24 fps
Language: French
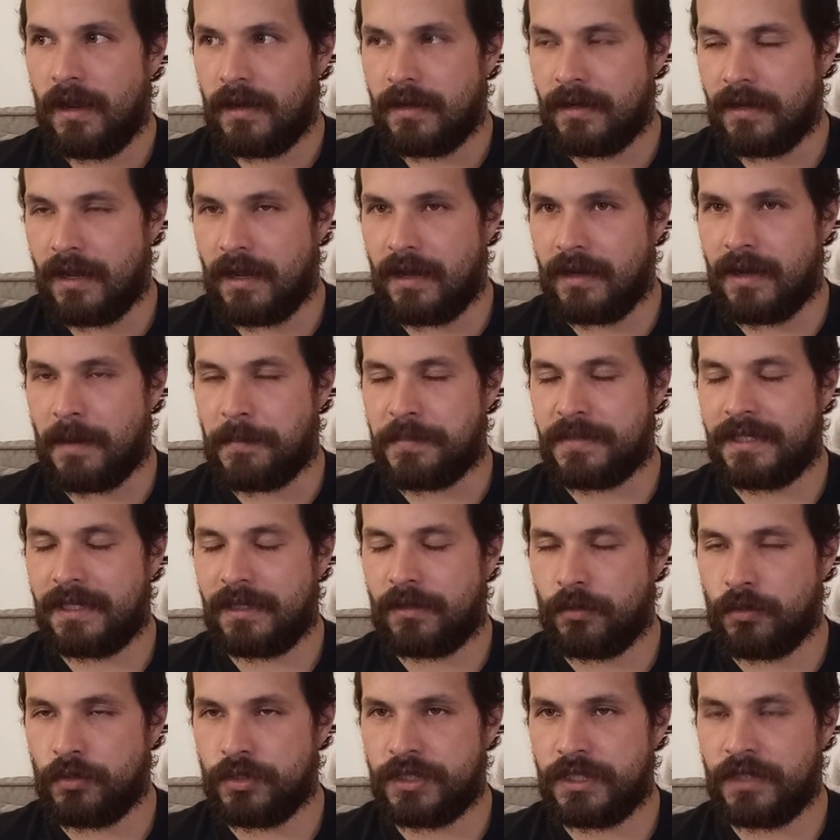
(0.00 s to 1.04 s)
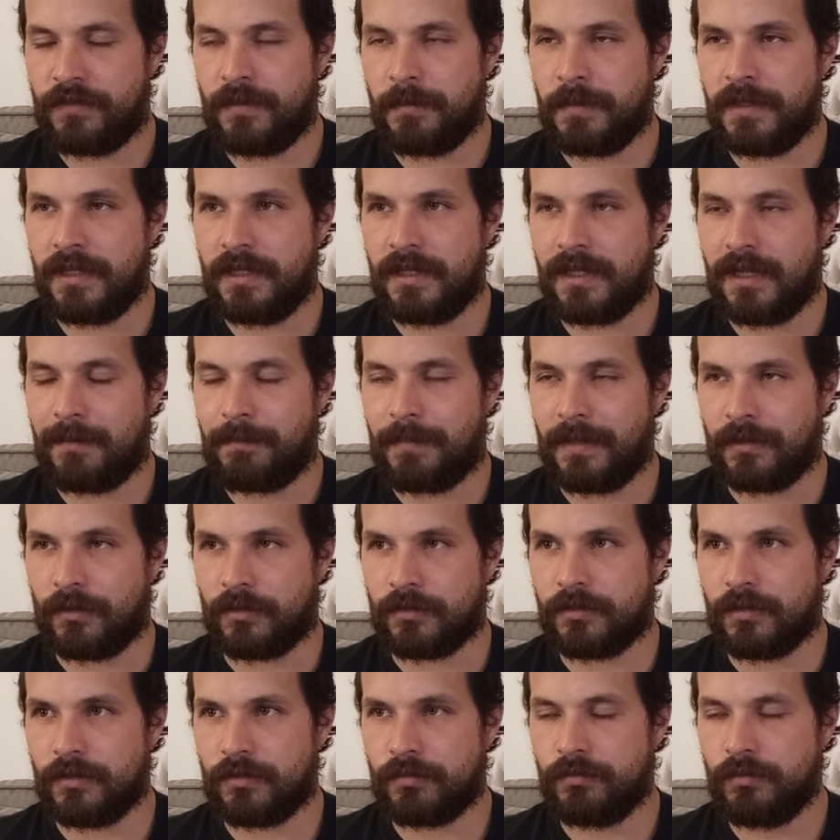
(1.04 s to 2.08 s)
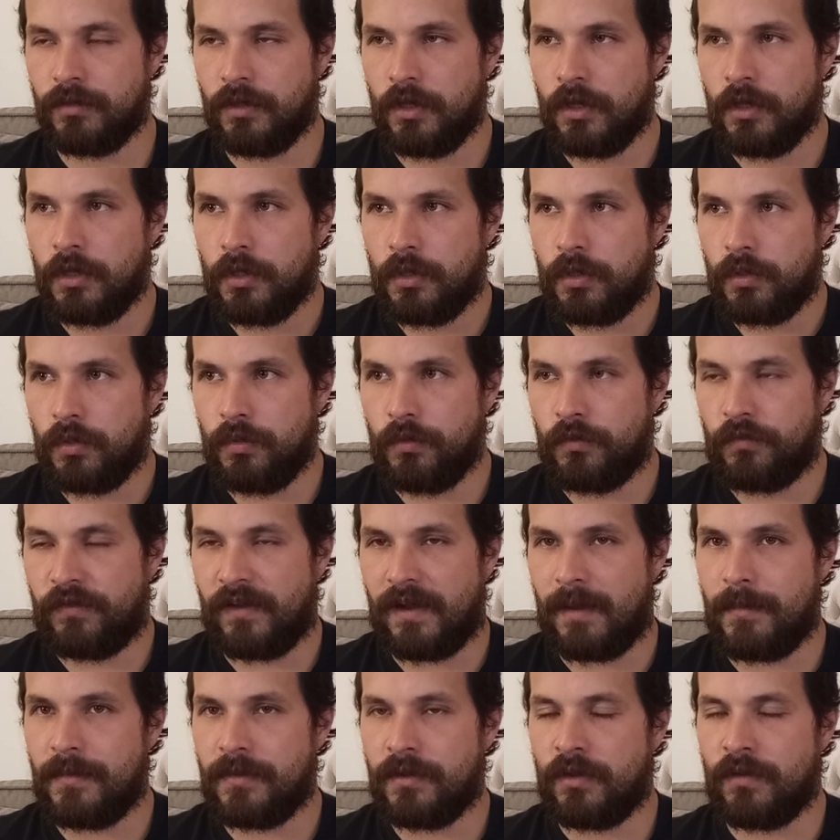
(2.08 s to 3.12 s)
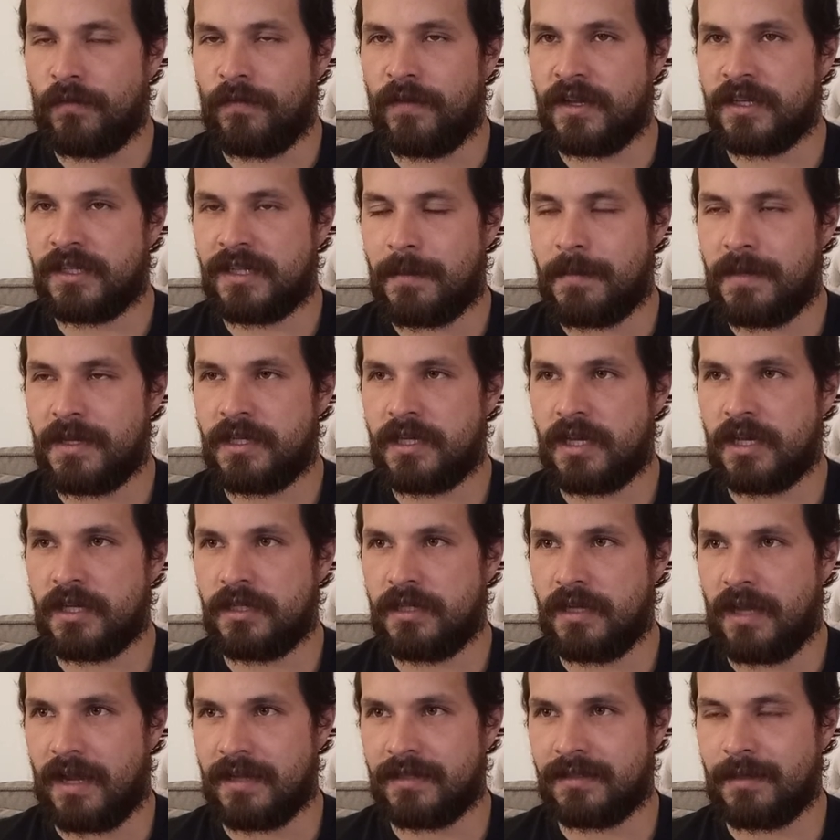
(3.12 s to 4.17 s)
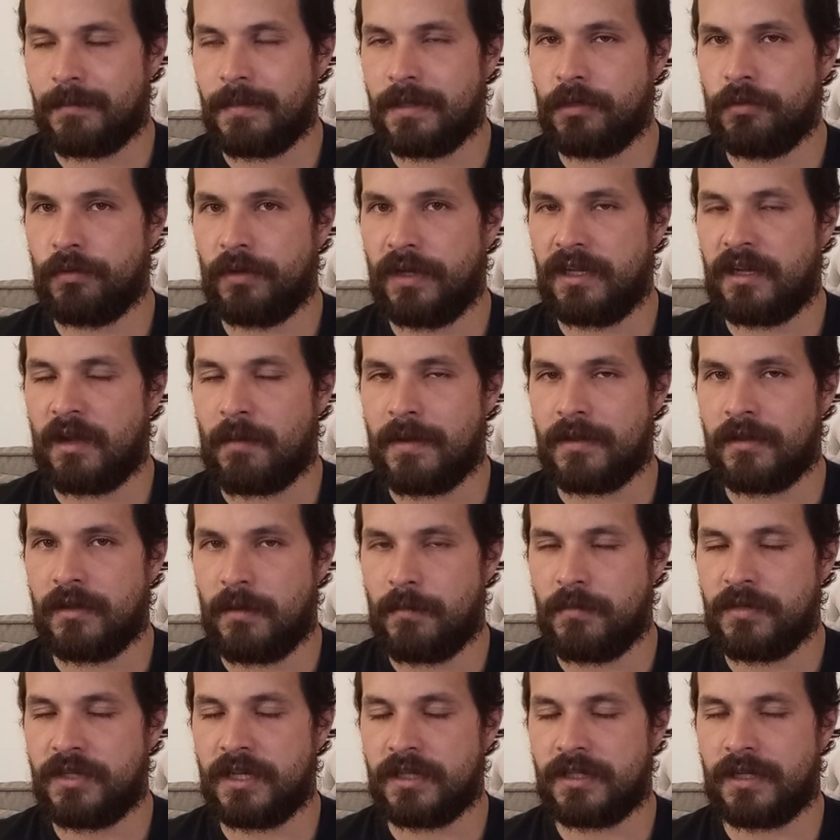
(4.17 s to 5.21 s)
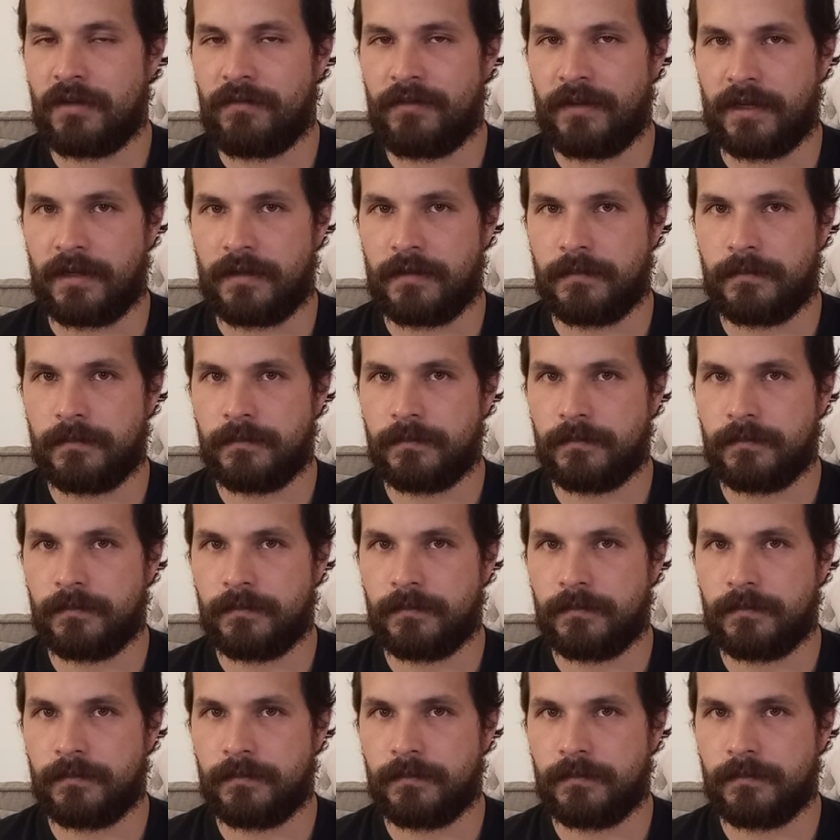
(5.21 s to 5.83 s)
la, psychologie féminine n'aide pas, dans le sens où une femme ne va jamais chercher à s'améliorer comme un homme cherche à le faire.